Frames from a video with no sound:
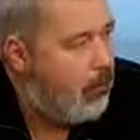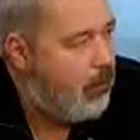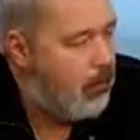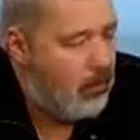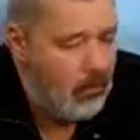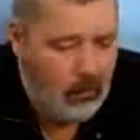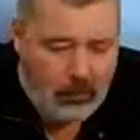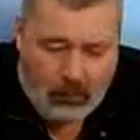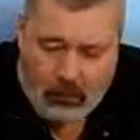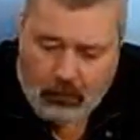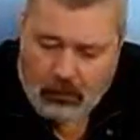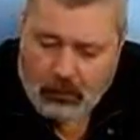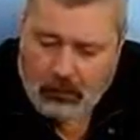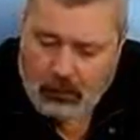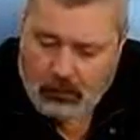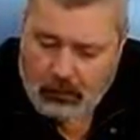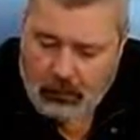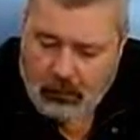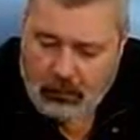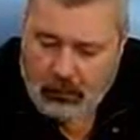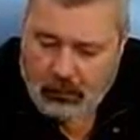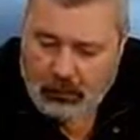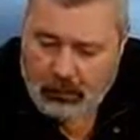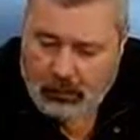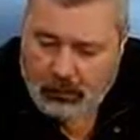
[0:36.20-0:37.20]

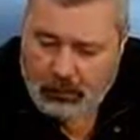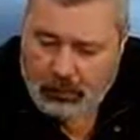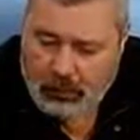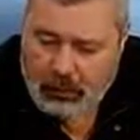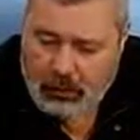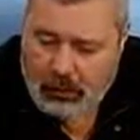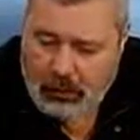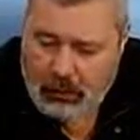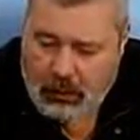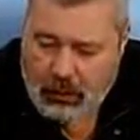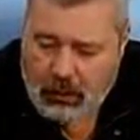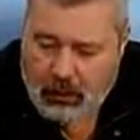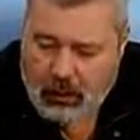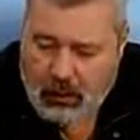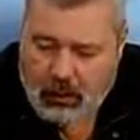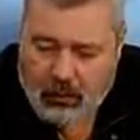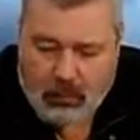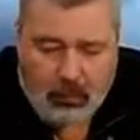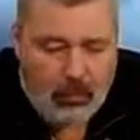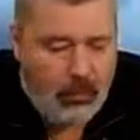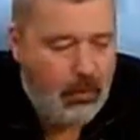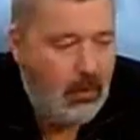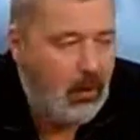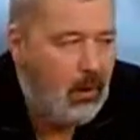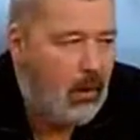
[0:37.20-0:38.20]
в понедельник
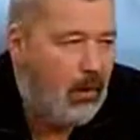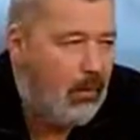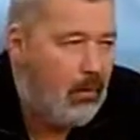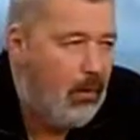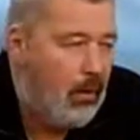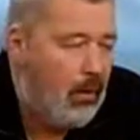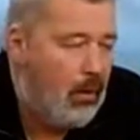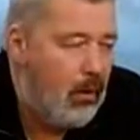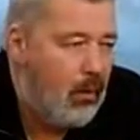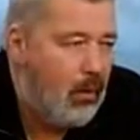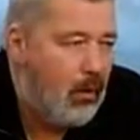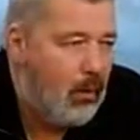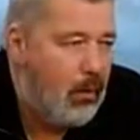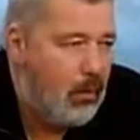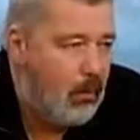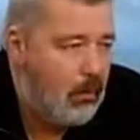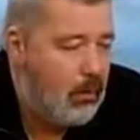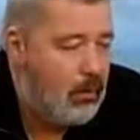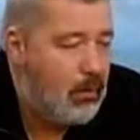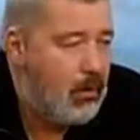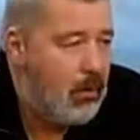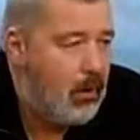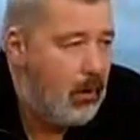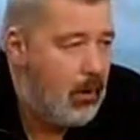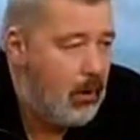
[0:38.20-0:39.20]
опубликовали
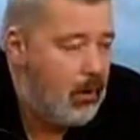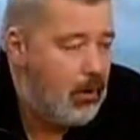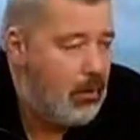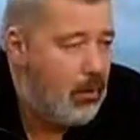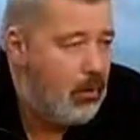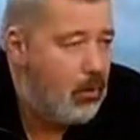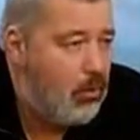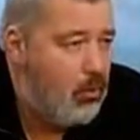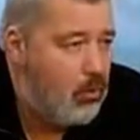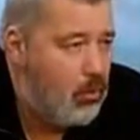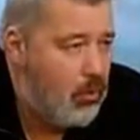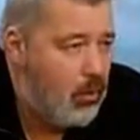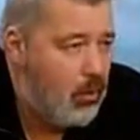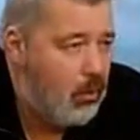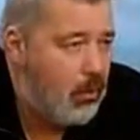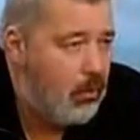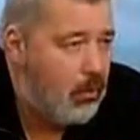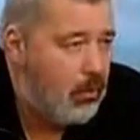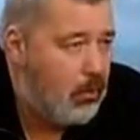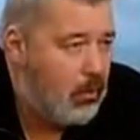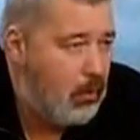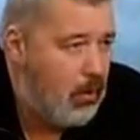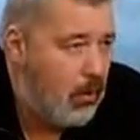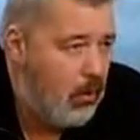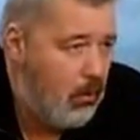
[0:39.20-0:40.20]
материал
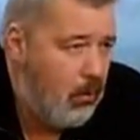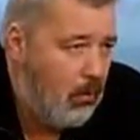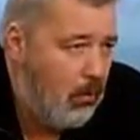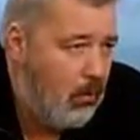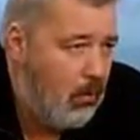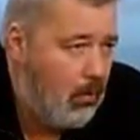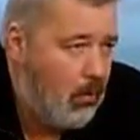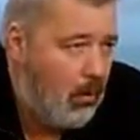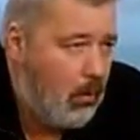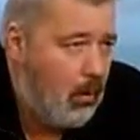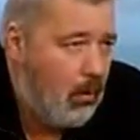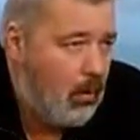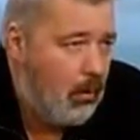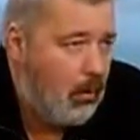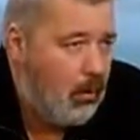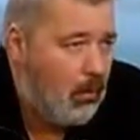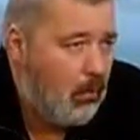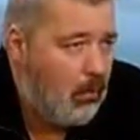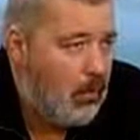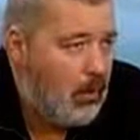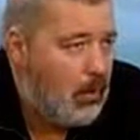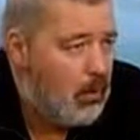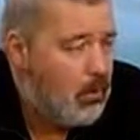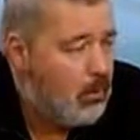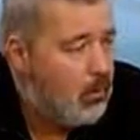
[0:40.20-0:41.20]
титушки.ру,
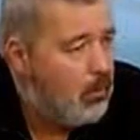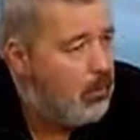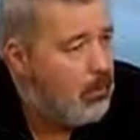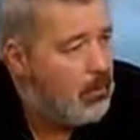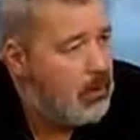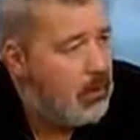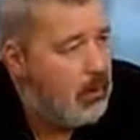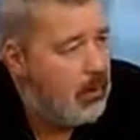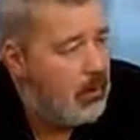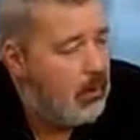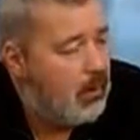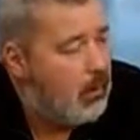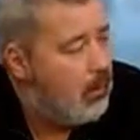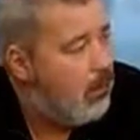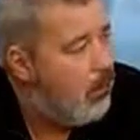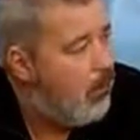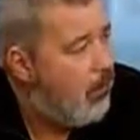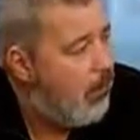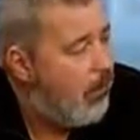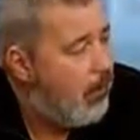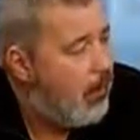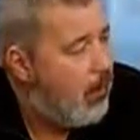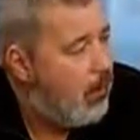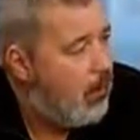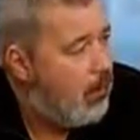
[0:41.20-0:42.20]
большой материал,
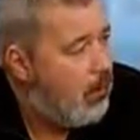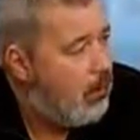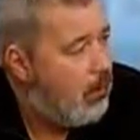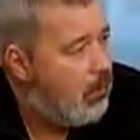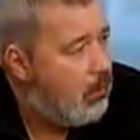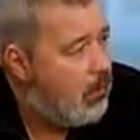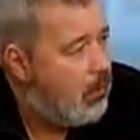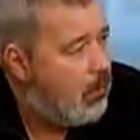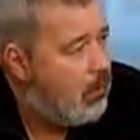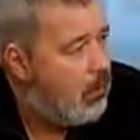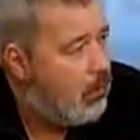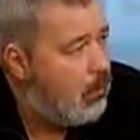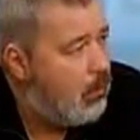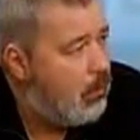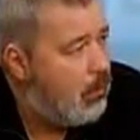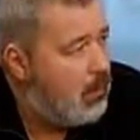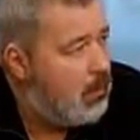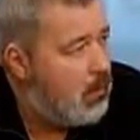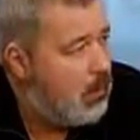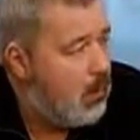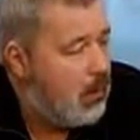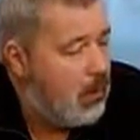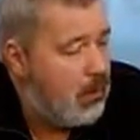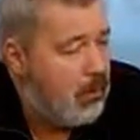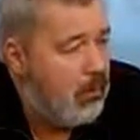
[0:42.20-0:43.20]
которые мы
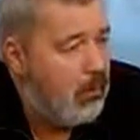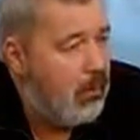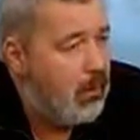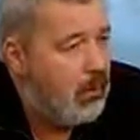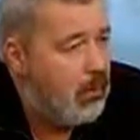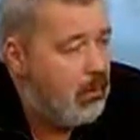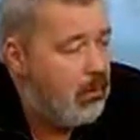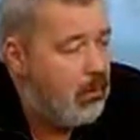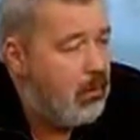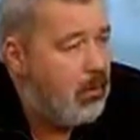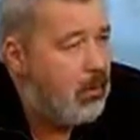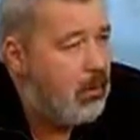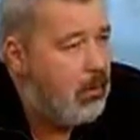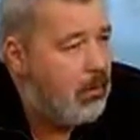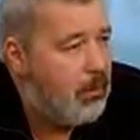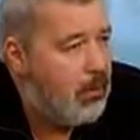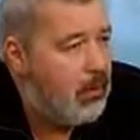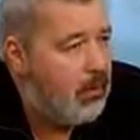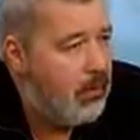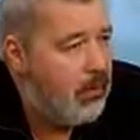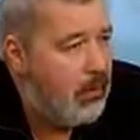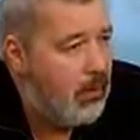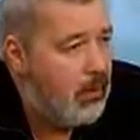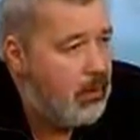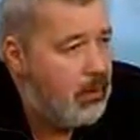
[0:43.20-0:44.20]
исследовали, откуда они
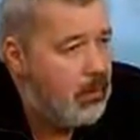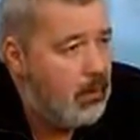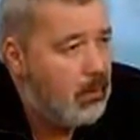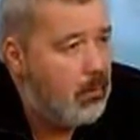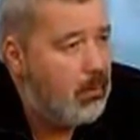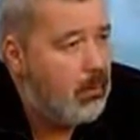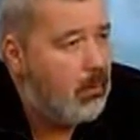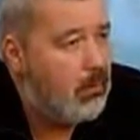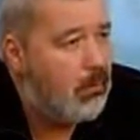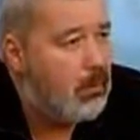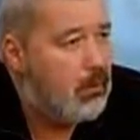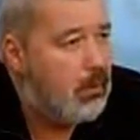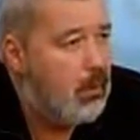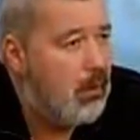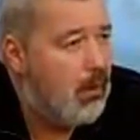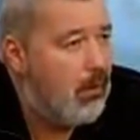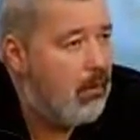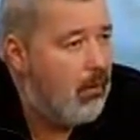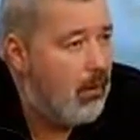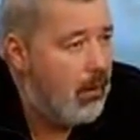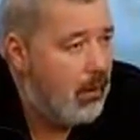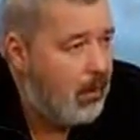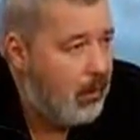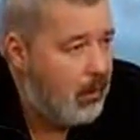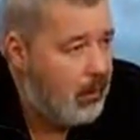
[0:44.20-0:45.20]
появились, кто их
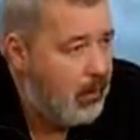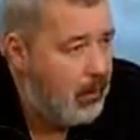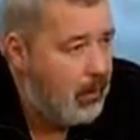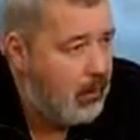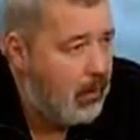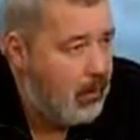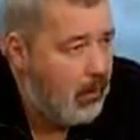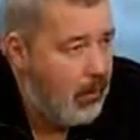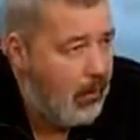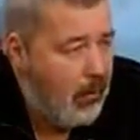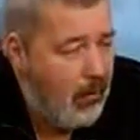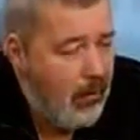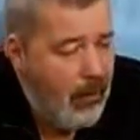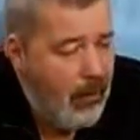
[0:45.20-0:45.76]
возглавляет.